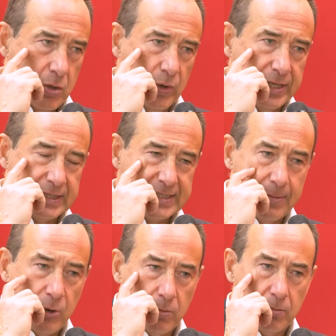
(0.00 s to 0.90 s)
quindi
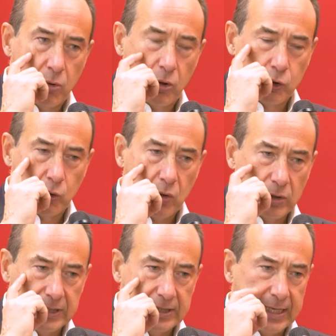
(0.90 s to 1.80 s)
siamo molto
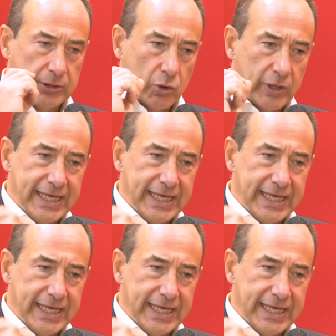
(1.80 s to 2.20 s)
indietro.